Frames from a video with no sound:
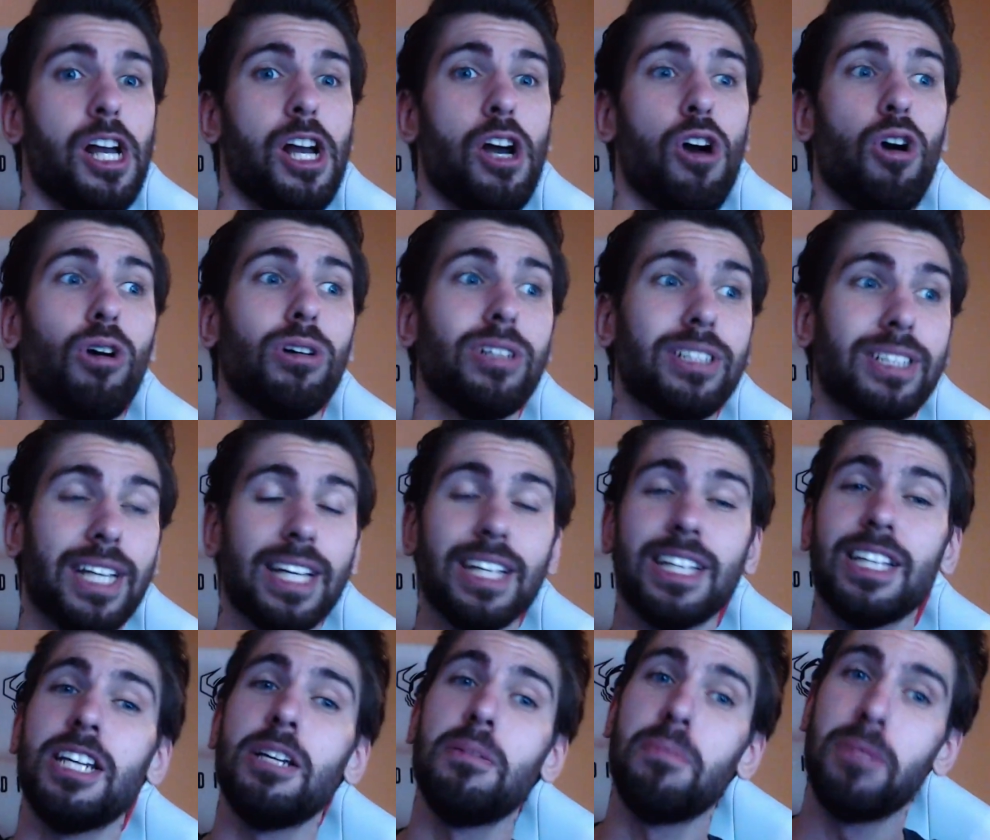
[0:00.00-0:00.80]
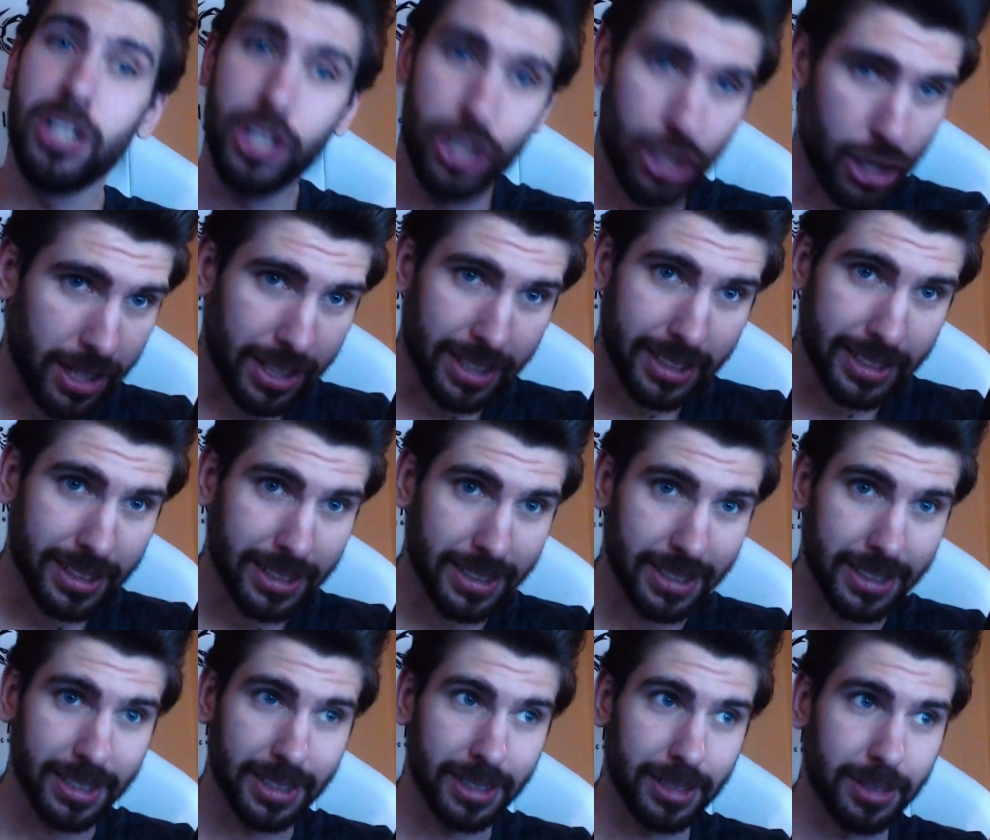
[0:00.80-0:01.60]
ostatnimi
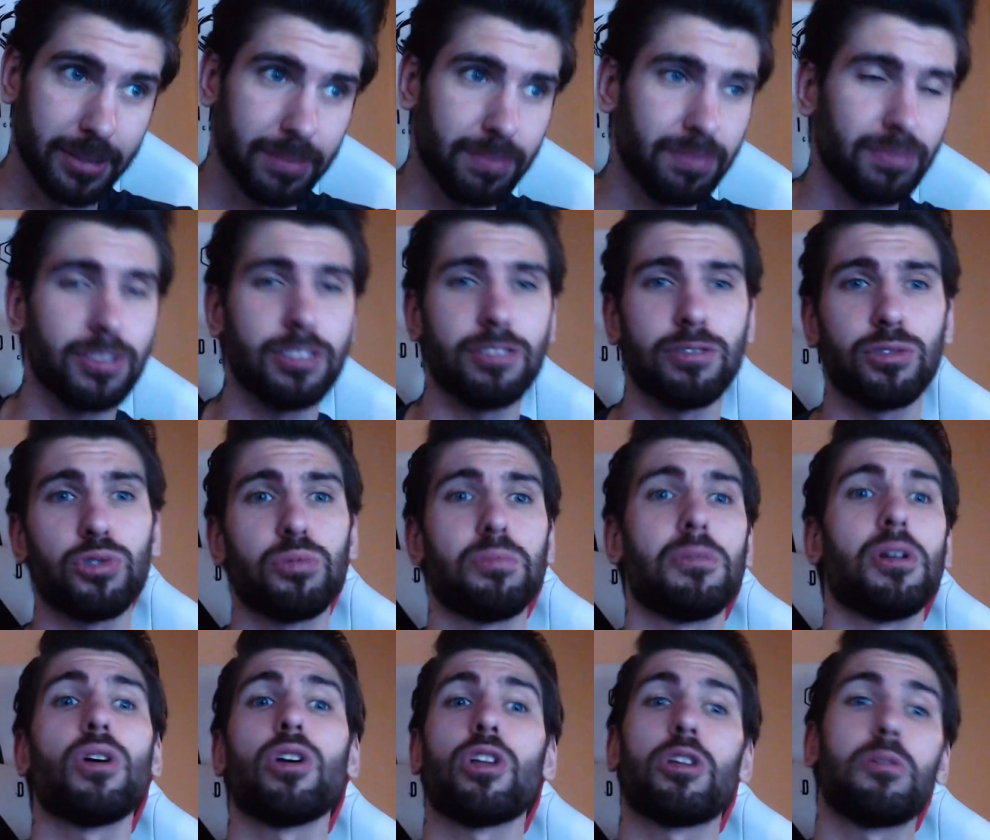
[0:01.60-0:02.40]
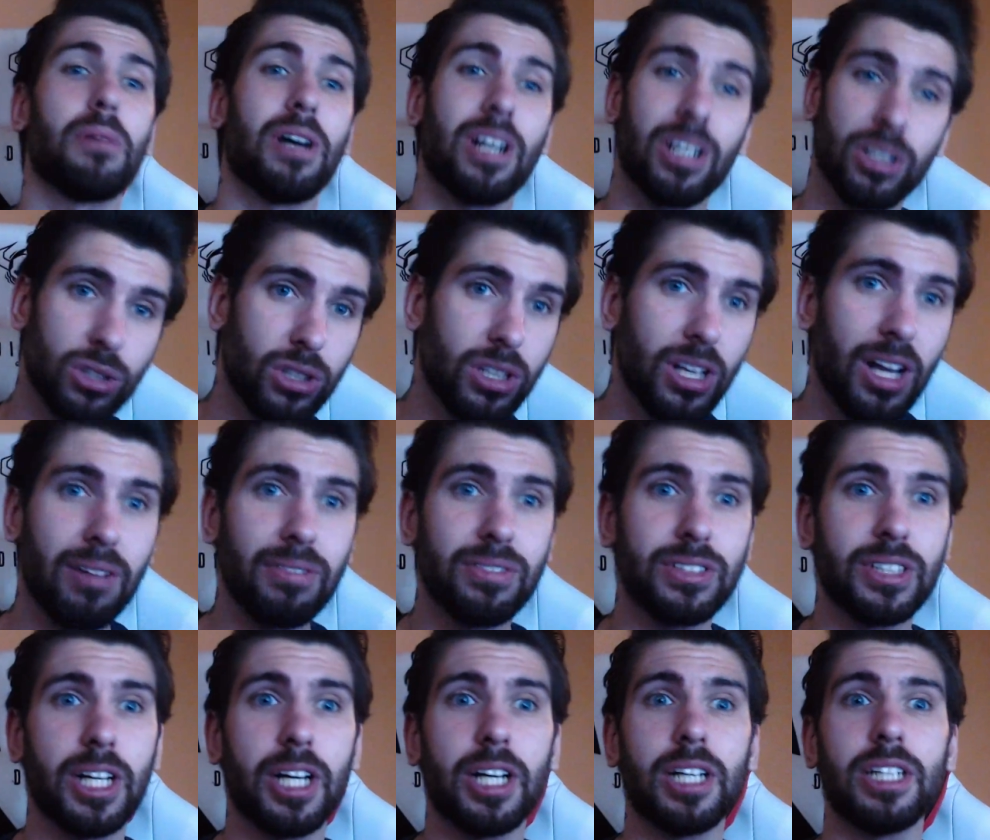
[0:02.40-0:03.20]
czasy, w sumie od bardzo
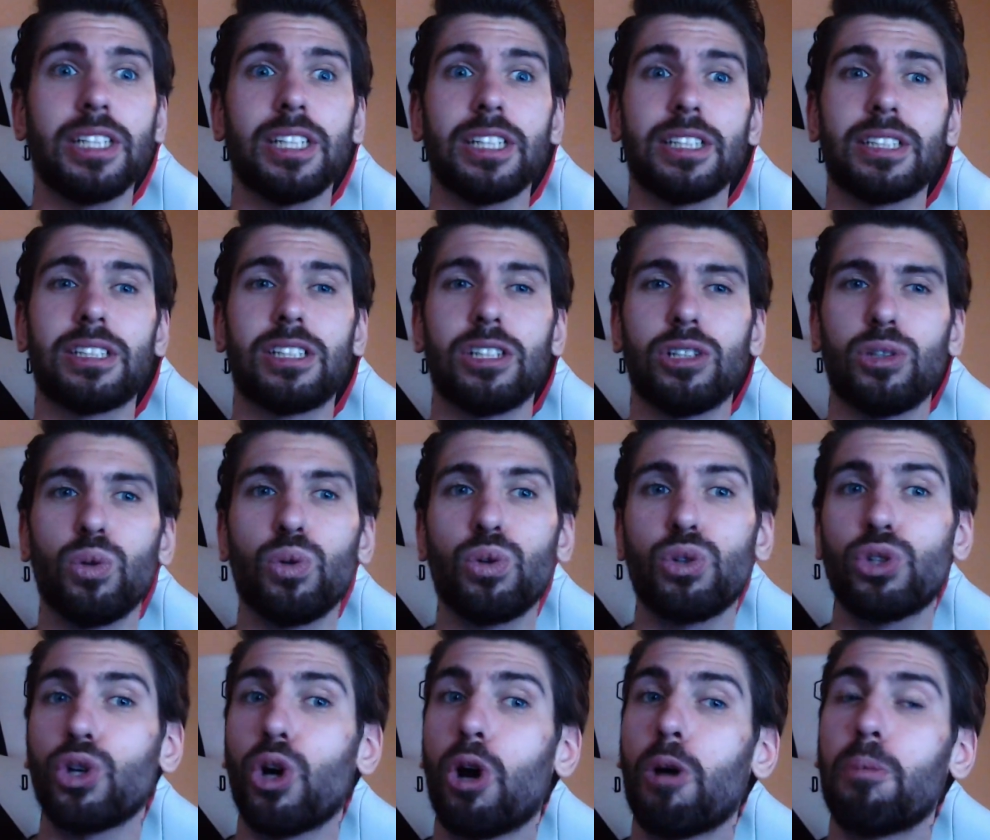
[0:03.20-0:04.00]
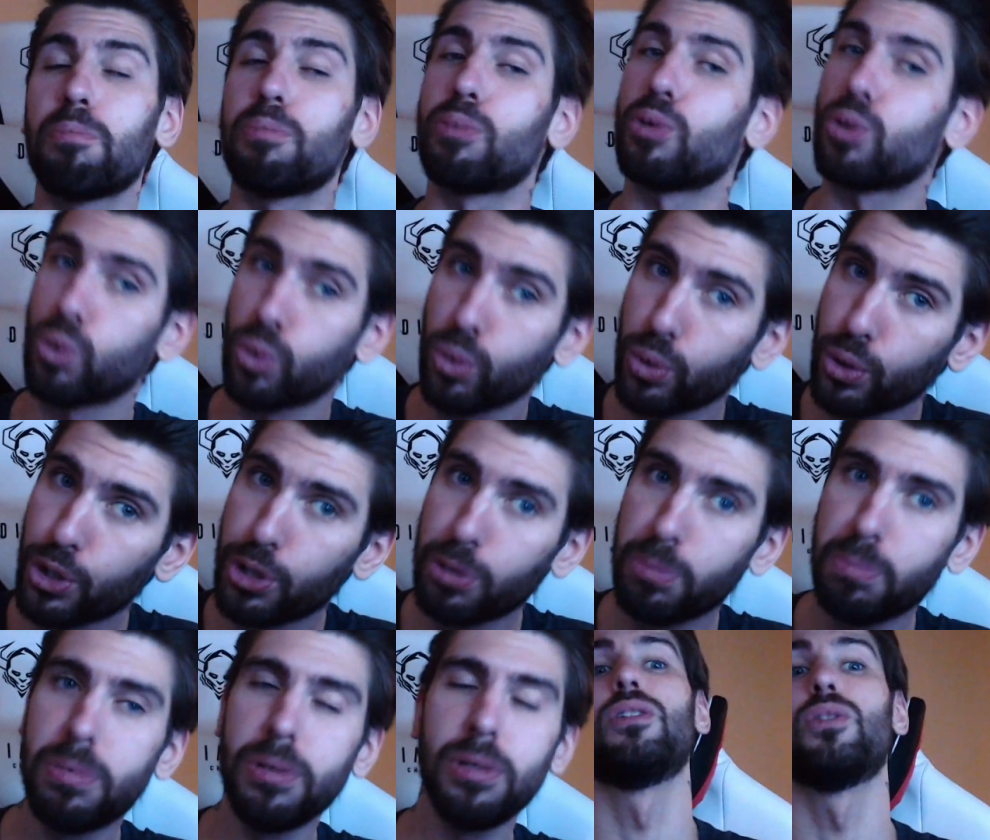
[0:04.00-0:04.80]
dawna, jest dużo
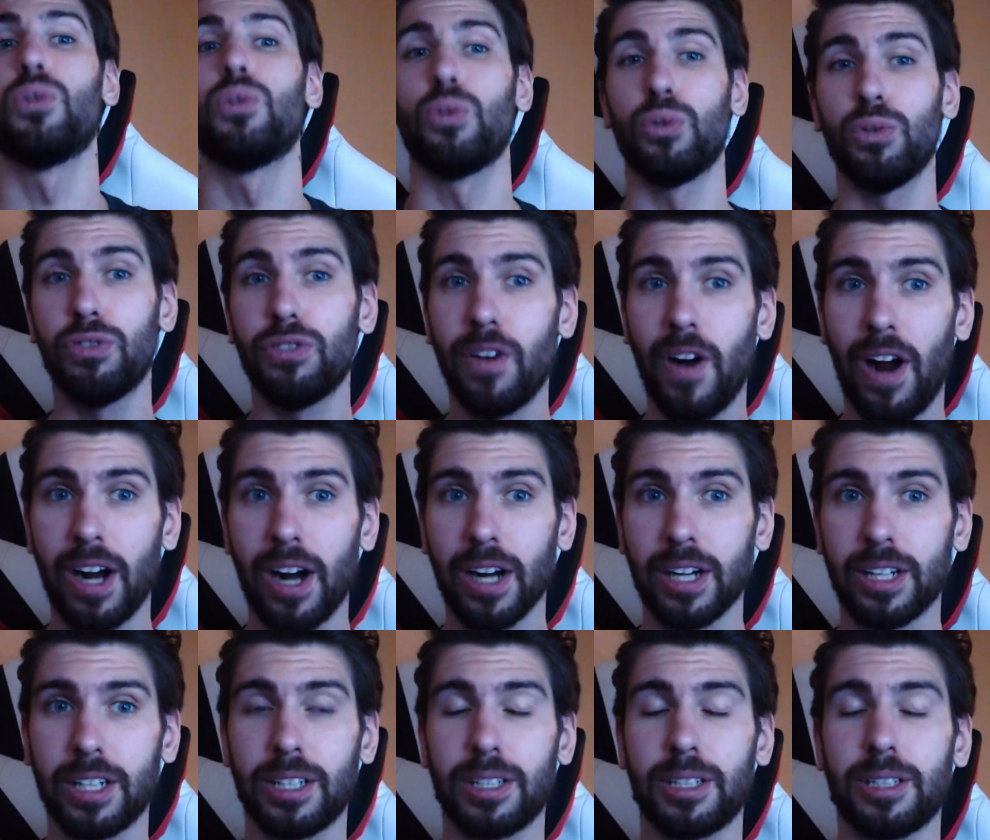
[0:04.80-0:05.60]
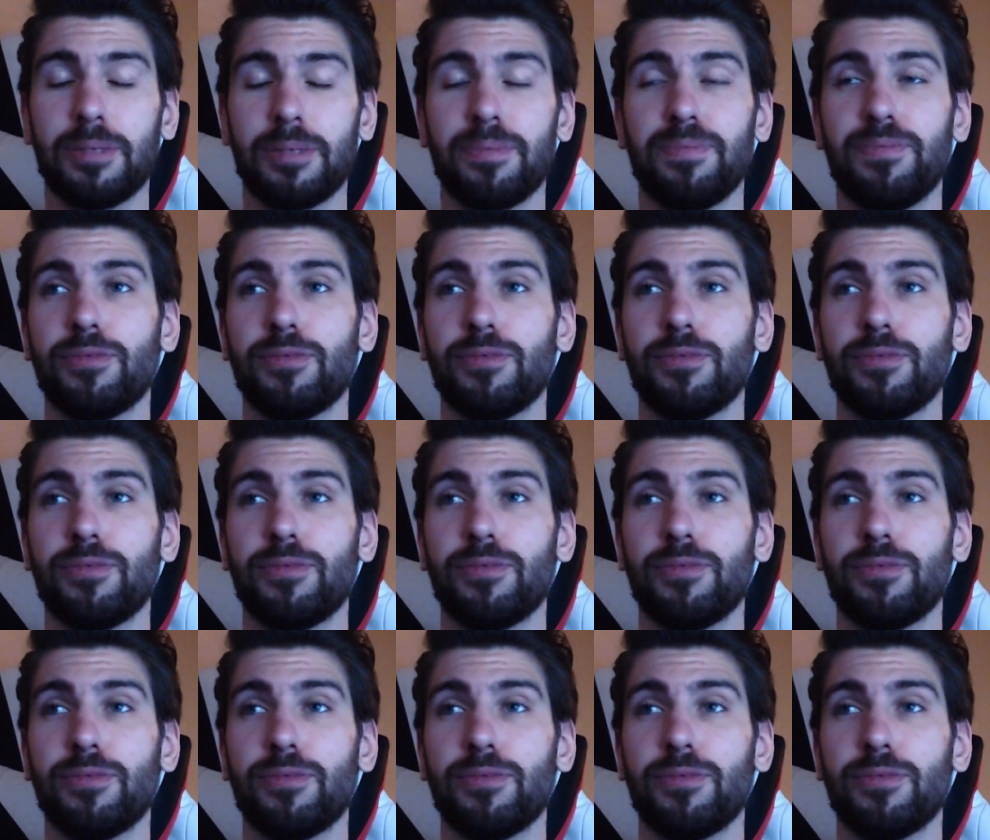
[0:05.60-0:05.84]
próśb, uwag,